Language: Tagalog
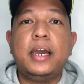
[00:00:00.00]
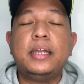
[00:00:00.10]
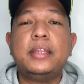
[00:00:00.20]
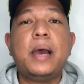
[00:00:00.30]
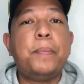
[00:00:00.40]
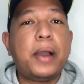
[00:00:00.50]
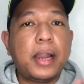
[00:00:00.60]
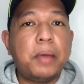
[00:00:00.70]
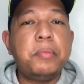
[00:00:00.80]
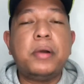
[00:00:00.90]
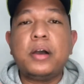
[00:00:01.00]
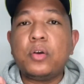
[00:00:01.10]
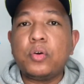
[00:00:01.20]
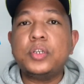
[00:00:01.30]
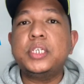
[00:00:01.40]
At napakaraming
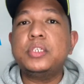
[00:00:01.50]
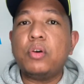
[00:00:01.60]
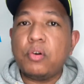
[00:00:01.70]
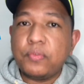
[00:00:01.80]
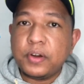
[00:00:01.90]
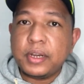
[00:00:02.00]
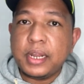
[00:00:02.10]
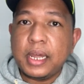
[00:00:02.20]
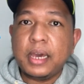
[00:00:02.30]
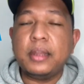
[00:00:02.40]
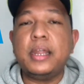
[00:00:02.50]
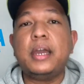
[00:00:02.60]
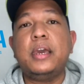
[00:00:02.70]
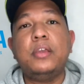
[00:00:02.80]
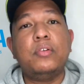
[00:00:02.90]
mga courses offered nila.
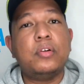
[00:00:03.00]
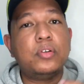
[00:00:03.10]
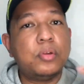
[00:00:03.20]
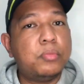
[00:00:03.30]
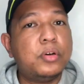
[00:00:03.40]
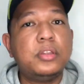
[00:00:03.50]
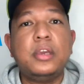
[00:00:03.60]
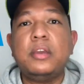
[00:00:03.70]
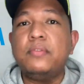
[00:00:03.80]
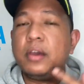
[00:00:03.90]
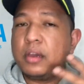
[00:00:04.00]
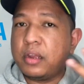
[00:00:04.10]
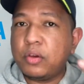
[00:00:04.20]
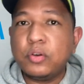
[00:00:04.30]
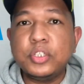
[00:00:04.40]
Narayan yung automotive,
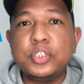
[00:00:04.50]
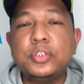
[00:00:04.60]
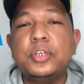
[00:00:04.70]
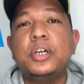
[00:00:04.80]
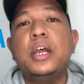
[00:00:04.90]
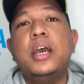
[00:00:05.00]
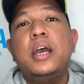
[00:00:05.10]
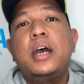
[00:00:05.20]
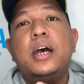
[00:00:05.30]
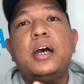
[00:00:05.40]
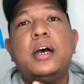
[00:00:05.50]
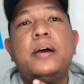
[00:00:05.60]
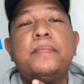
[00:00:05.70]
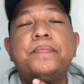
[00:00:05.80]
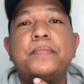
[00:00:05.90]
agriculture,
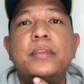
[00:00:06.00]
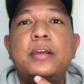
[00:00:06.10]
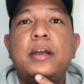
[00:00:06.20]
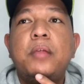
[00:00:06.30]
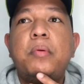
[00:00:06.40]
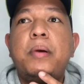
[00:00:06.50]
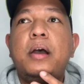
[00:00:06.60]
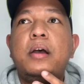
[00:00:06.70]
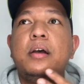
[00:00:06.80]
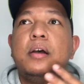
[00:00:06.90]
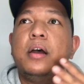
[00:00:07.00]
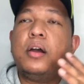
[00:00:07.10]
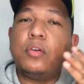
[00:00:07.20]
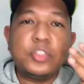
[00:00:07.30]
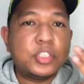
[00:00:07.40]
um, ano ba ba,
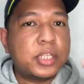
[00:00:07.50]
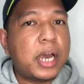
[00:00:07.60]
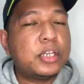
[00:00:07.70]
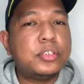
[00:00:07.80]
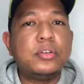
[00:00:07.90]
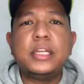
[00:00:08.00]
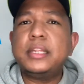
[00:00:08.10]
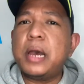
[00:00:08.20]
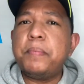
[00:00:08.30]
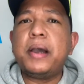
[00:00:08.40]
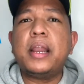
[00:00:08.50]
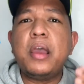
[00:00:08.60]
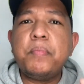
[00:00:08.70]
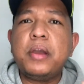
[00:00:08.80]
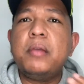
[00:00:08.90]
uh, construction at
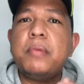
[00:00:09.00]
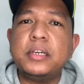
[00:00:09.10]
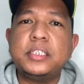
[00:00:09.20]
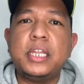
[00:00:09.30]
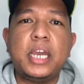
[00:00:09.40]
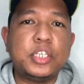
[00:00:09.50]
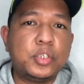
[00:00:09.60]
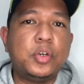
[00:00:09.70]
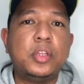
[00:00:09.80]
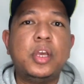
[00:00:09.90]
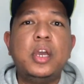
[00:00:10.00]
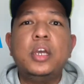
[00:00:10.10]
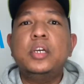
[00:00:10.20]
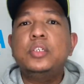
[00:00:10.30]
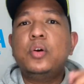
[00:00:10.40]
napakarami pang ibang selection.
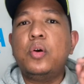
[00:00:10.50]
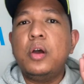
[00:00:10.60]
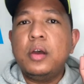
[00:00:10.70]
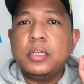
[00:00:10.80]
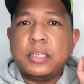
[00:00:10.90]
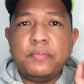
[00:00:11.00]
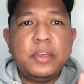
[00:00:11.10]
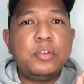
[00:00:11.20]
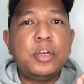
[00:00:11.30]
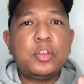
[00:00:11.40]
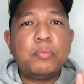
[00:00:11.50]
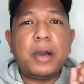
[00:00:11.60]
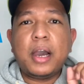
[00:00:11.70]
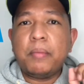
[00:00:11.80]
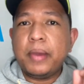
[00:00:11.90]
So, sa video ito
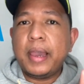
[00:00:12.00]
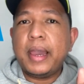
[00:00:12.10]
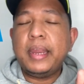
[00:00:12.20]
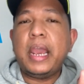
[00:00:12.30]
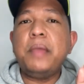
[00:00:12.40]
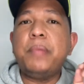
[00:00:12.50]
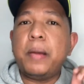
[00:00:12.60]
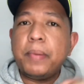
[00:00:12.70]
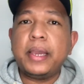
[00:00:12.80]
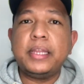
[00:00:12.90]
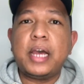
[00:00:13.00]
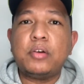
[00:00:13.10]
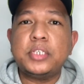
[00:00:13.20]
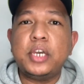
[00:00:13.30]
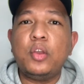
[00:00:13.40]
mga kabayani ipapakita
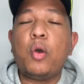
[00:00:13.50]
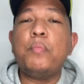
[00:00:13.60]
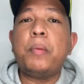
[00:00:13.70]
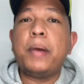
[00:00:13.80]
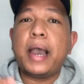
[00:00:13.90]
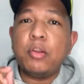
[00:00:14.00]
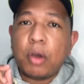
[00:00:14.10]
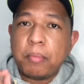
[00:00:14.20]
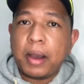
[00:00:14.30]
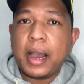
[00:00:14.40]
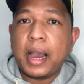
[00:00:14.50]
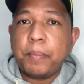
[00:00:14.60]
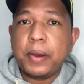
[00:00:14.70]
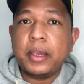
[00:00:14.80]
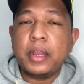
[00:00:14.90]
ko sa inyo kung paano ka
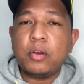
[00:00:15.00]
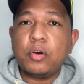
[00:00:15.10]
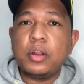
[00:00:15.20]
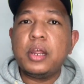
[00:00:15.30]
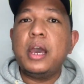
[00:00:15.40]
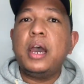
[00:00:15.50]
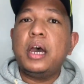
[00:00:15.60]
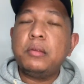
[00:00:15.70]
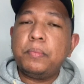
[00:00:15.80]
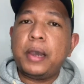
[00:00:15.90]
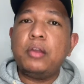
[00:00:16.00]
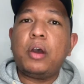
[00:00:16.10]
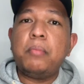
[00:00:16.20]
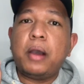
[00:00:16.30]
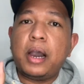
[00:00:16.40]
makakapag-enroll at
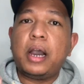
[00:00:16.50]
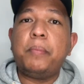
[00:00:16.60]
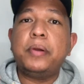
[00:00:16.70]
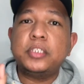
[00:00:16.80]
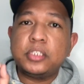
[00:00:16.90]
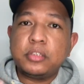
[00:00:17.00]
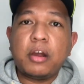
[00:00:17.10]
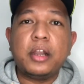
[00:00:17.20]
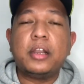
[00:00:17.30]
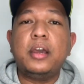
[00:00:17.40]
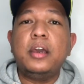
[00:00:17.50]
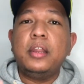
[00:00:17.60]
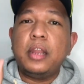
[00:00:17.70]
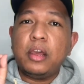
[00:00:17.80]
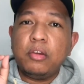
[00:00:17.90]
paano ka makakapag-start
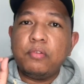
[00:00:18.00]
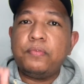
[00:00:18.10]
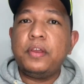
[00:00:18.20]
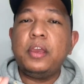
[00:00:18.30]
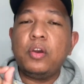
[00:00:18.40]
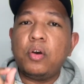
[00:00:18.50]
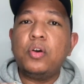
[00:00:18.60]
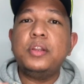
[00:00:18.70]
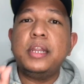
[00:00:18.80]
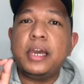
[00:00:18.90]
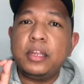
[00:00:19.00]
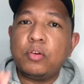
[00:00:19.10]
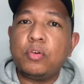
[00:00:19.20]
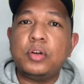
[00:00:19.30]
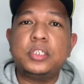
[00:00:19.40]
ng yung free online
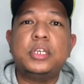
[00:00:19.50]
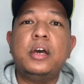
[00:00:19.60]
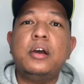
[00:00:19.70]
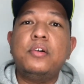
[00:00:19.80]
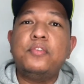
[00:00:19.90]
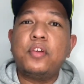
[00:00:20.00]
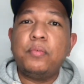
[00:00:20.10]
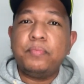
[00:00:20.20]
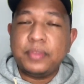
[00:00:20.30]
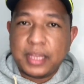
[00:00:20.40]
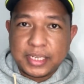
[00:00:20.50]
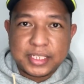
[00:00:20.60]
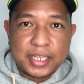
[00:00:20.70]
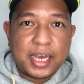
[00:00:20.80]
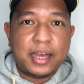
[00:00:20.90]
course from
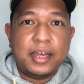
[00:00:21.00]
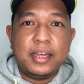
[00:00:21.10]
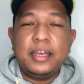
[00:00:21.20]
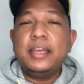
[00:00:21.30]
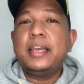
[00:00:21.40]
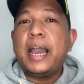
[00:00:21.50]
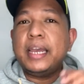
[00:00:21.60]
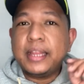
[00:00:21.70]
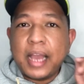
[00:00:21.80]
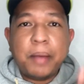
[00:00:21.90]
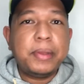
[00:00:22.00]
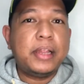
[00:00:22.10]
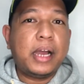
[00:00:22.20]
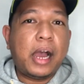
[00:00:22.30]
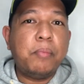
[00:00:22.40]
TESDA. Kahit
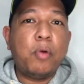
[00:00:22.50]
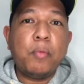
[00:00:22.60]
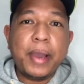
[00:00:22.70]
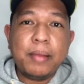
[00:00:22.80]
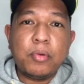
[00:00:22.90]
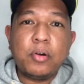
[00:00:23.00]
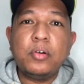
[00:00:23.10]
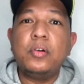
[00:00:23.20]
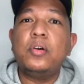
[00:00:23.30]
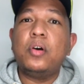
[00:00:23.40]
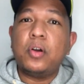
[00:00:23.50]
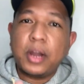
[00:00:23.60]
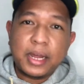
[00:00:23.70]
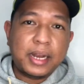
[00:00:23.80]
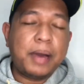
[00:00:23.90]
gamit lang ang mobile mo
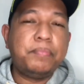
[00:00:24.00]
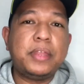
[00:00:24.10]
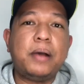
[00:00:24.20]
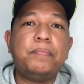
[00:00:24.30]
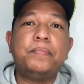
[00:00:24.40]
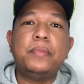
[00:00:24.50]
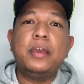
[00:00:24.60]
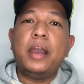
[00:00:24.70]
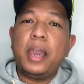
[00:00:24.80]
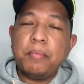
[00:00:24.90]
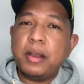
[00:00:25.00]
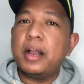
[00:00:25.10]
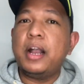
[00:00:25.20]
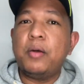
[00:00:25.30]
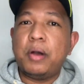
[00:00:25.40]
or ang laptop, ay
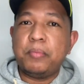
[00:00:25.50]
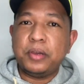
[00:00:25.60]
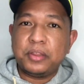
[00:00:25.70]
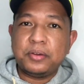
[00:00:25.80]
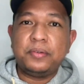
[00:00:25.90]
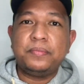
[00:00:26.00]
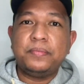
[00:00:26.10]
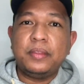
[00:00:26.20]
magagawa mo ito.